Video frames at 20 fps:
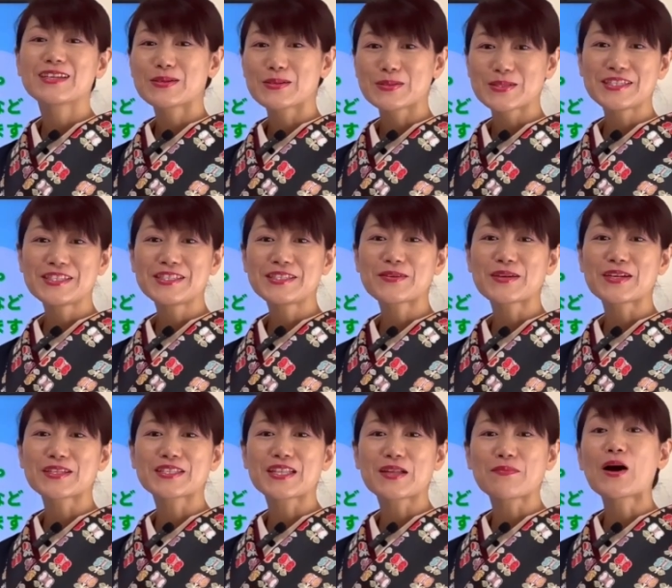ご自身の
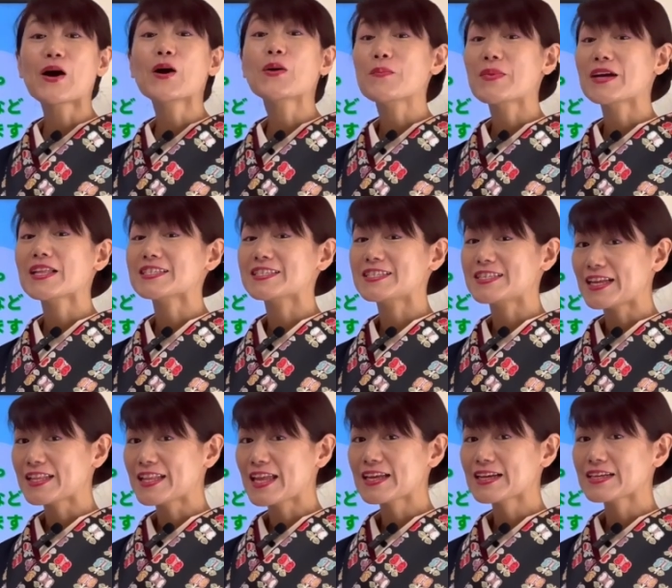風玉をまだ知
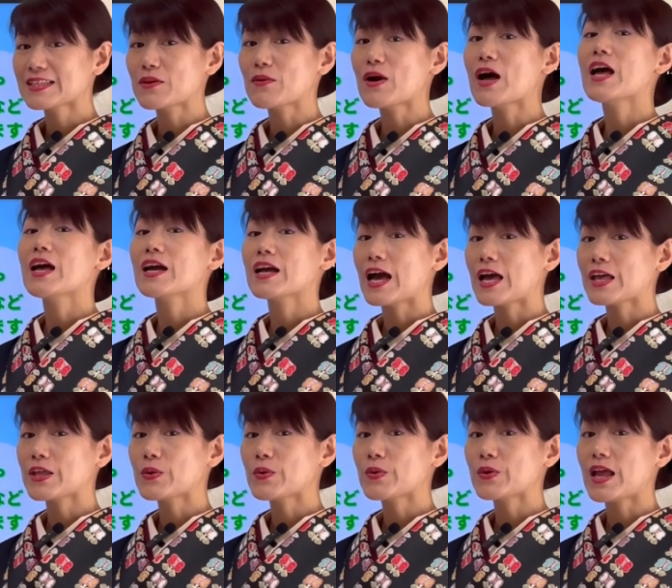らない方は
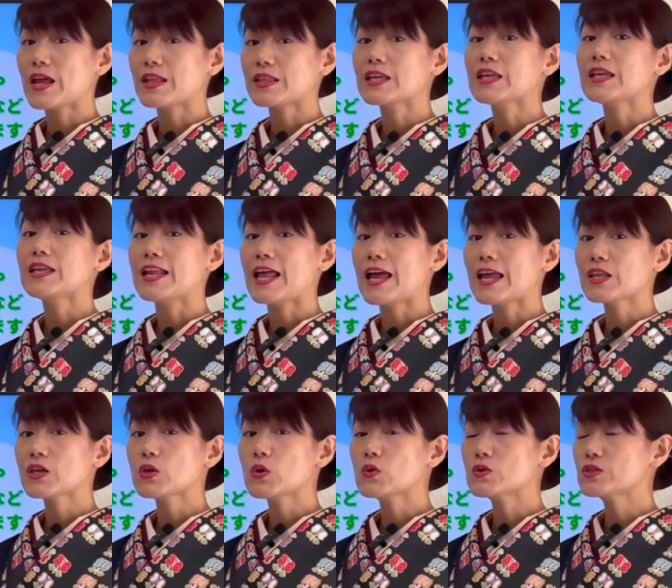概要欄に
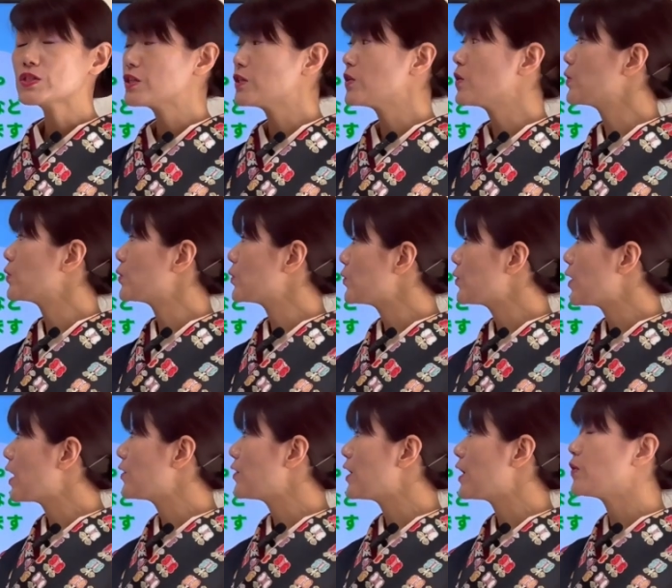LINE 公式の
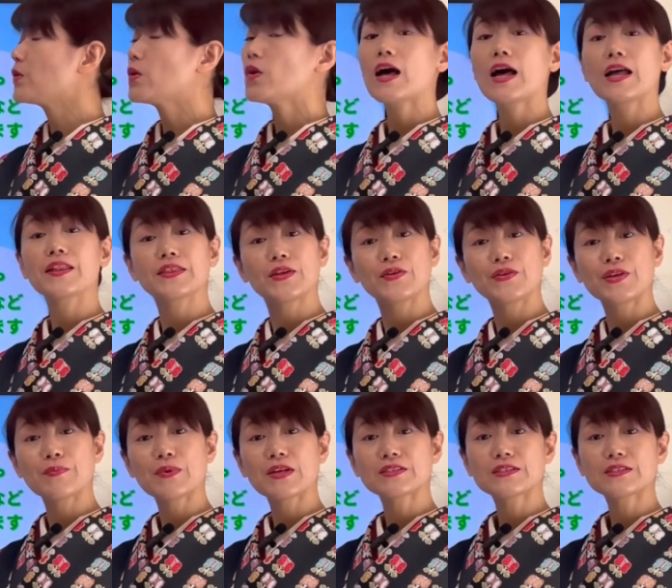URL を貼ってお
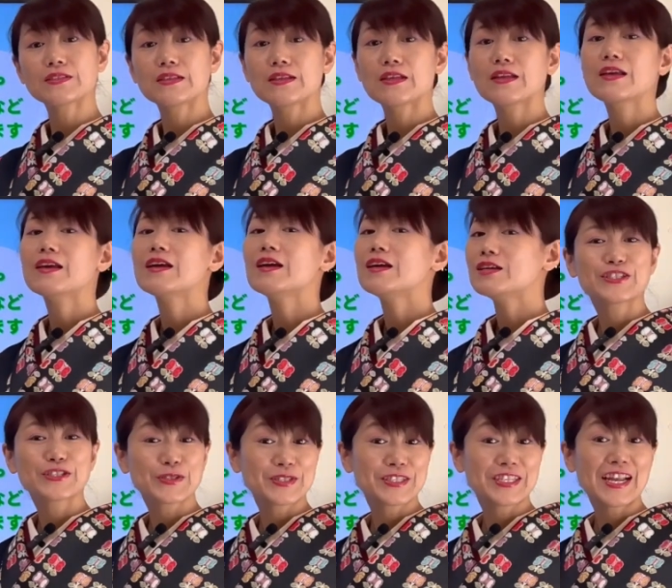ります
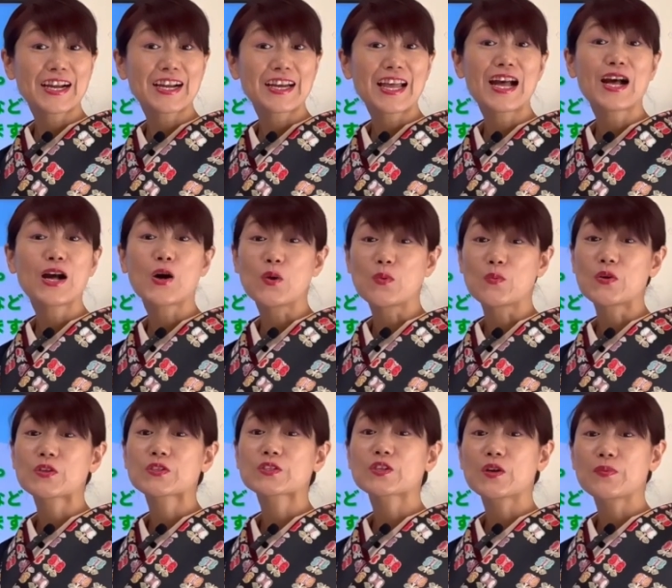そちらからお
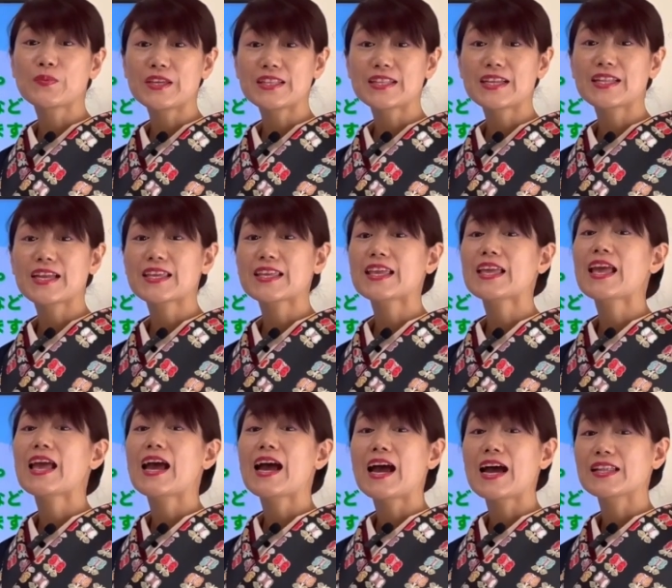申し込みいただき
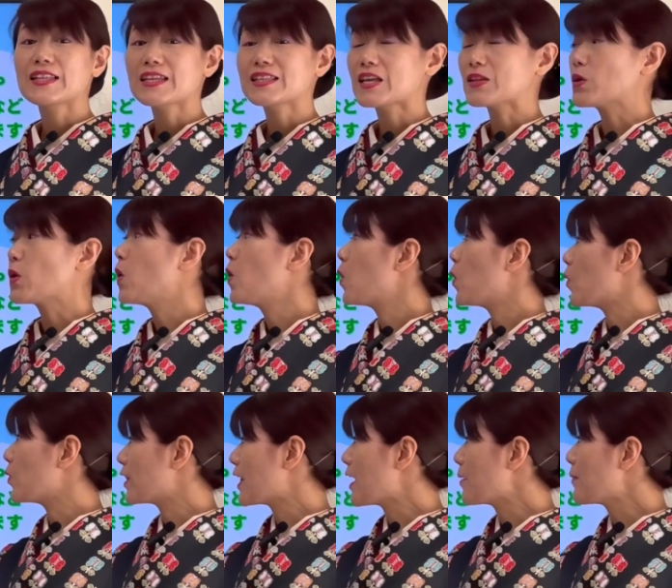あなたの
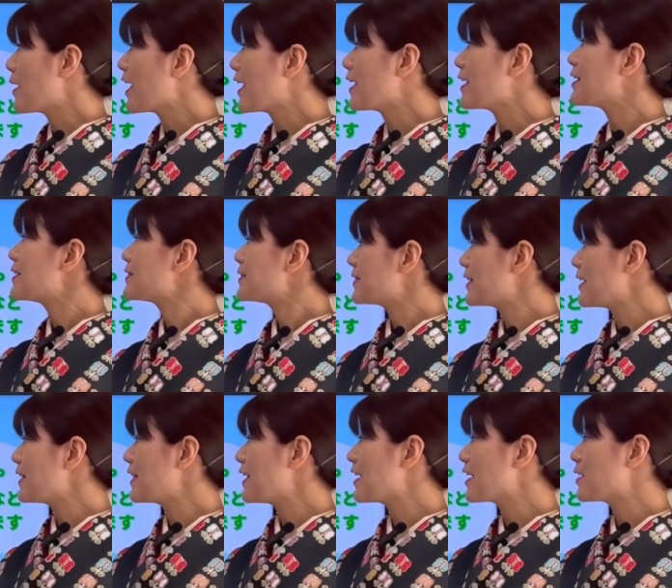お名前
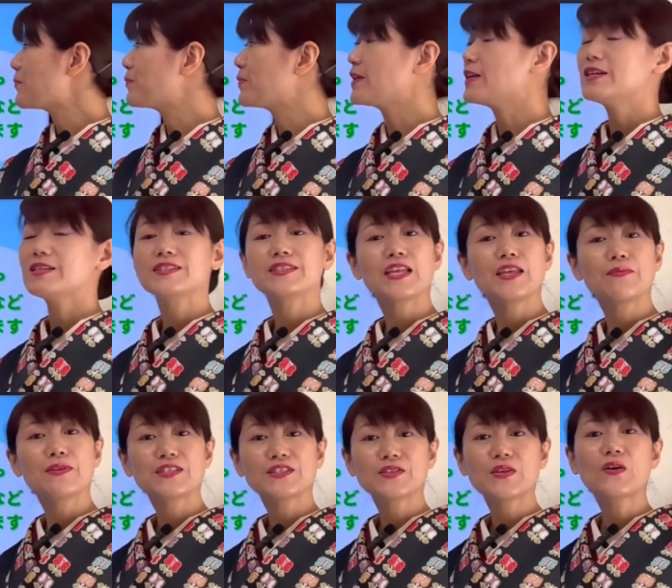生年月日
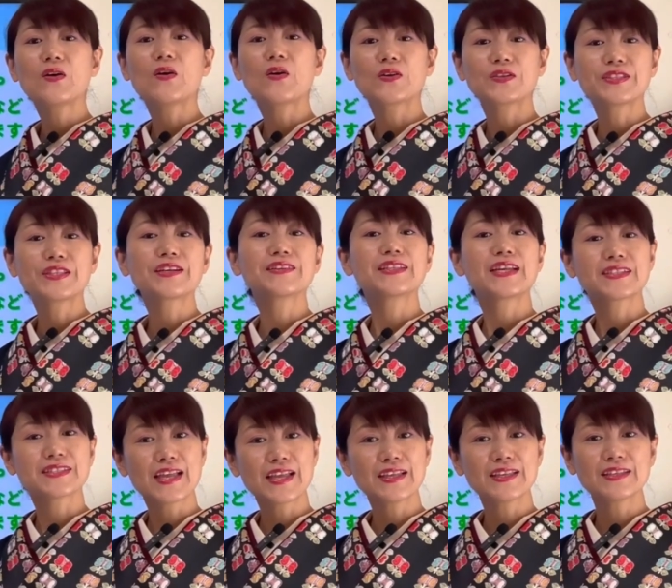性別を送ってく
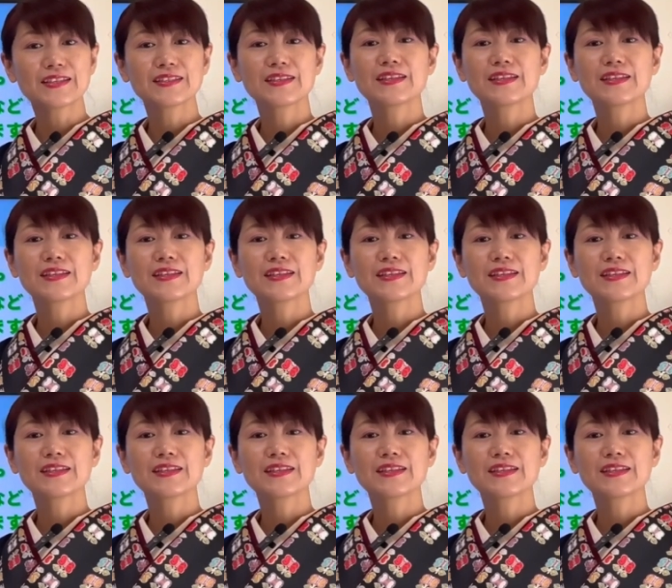ださい